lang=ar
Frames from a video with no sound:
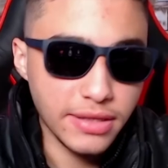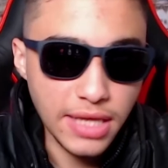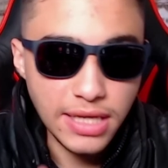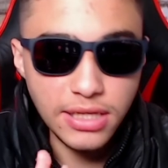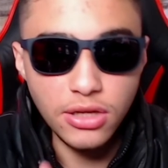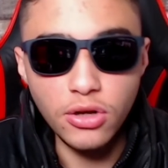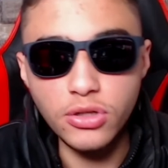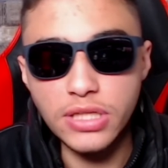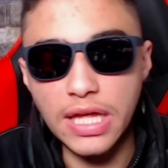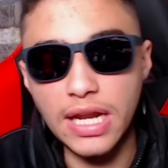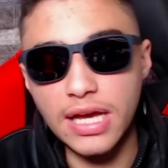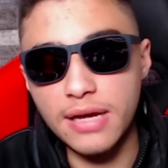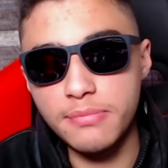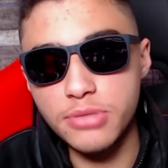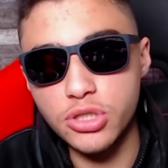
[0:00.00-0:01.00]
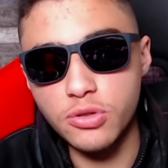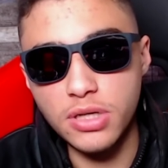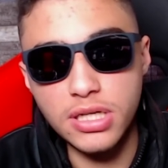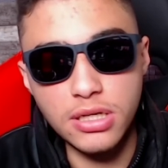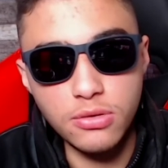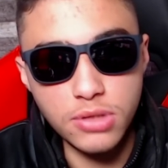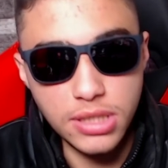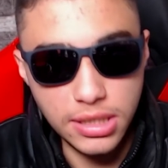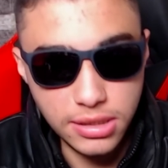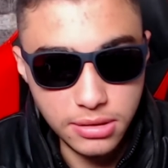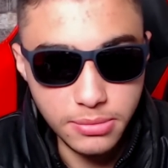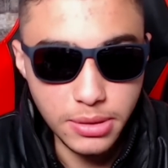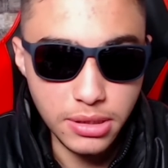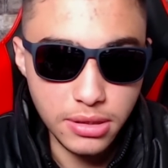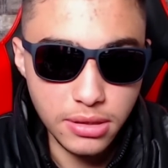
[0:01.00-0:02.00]
اتنيل اقعد على جنب شويه
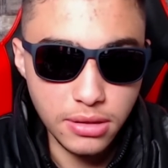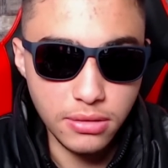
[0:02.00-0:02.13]
ويعني ما